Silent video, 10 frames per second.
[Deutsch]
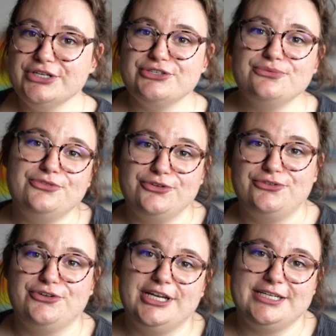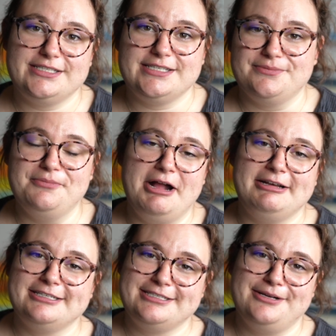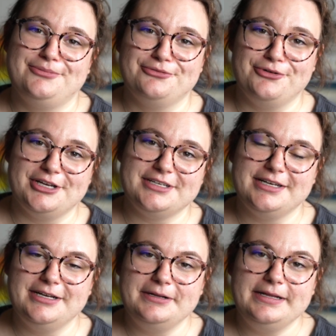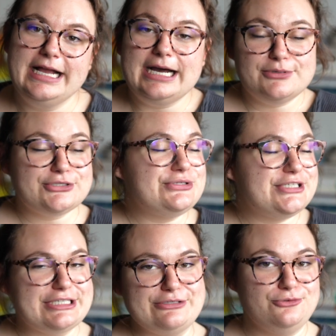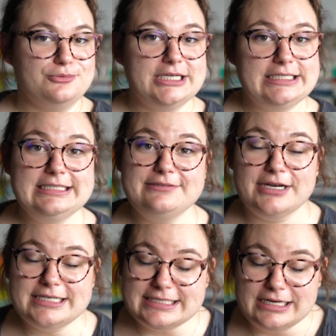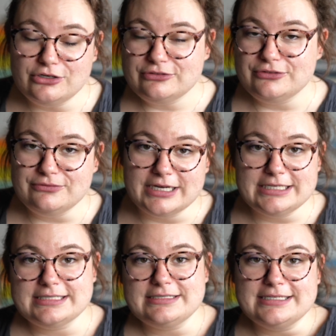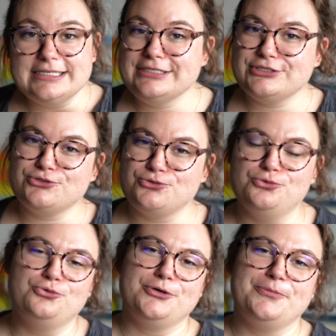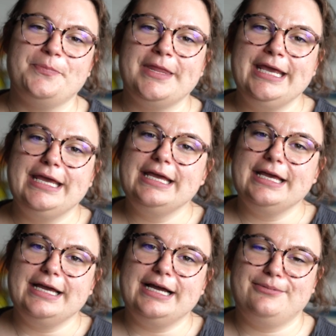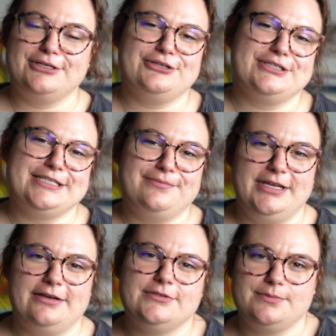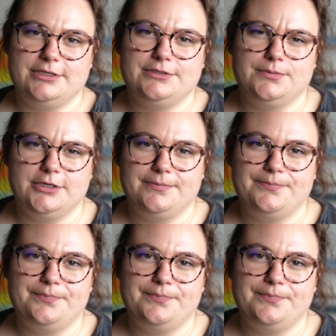zum 500. Mal dasselbe Wort. Aber so ist es nun mal. Ich weiß da auch, für was ich es tue. Aber trotzdem nervt es manchmal.